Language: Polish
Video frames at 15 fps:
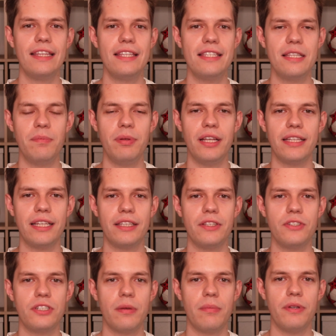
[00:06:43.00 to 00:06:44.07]
dyscyplina
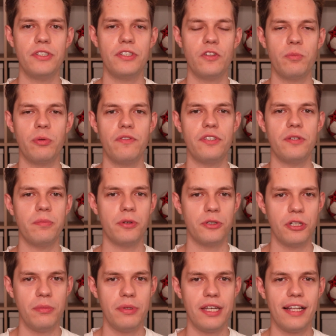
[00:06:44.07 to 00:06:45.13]
taktyczna będzie na odpowiednim
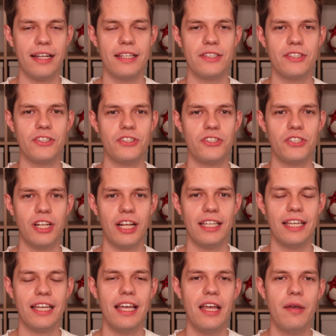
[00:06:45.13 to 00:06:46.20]
poziomie, ale że
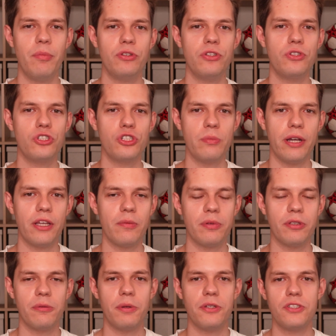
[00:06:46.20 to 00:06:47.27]
strzelanie podtrzymają
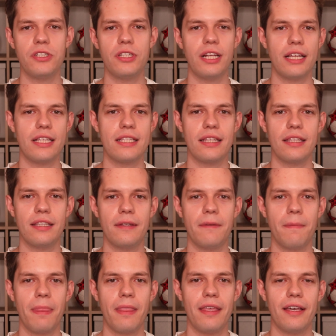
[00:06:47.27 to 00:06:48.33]
podopieczni Aleksandra
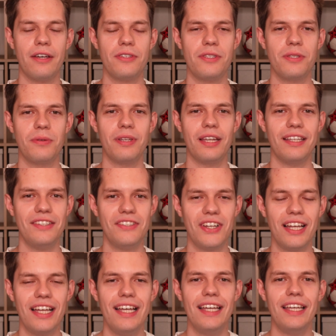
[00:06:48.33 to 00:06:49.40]
e,
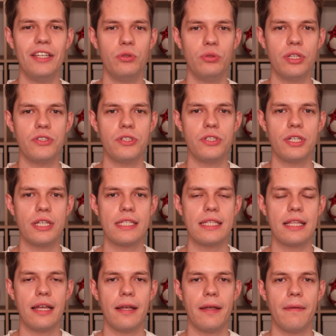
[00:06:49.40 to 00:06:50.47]
Kostyrunianicza i tutaj rzecz
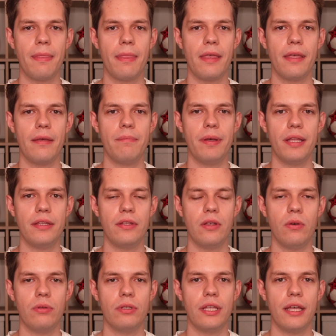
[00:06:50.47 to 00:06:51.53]
jasna e,
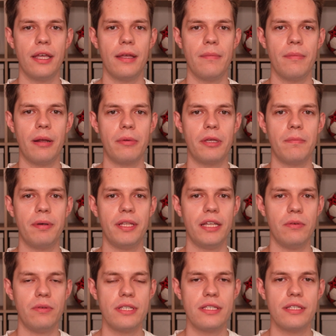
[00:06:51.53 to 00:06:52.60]
będą te bramki
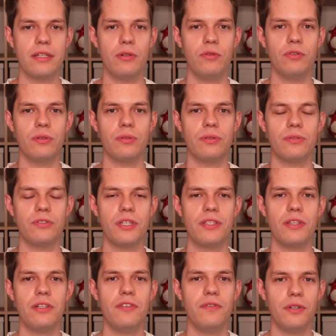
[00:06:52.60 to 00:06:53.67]
padały z równą
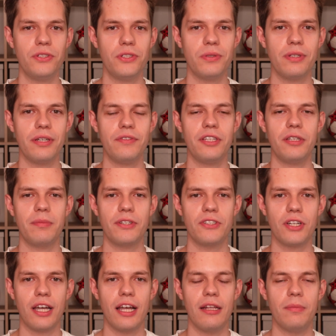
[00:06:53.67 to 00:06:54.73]
częstotliwością jak w tych
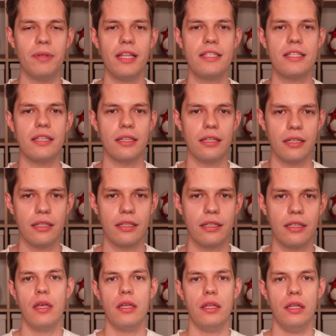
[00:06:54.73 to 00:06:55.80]
meczach eliminacyjnych.
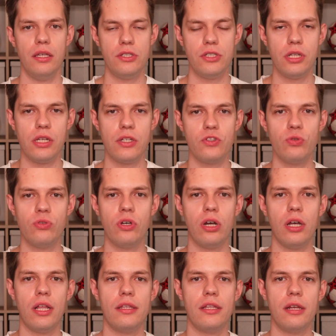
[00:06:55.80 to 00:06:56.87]
Jeszcze raz rzut
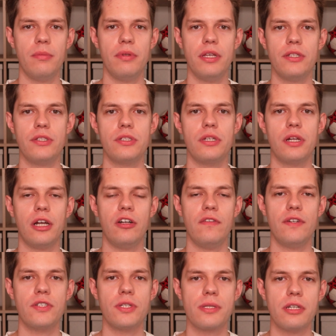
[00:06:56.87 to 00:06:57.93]
oka na terminarz
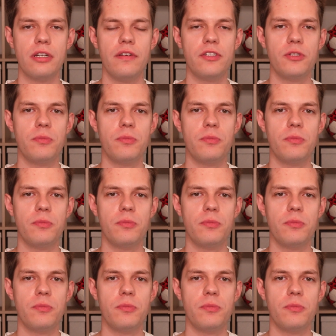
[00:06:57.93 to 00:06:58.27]
Rakowa Częstochowa,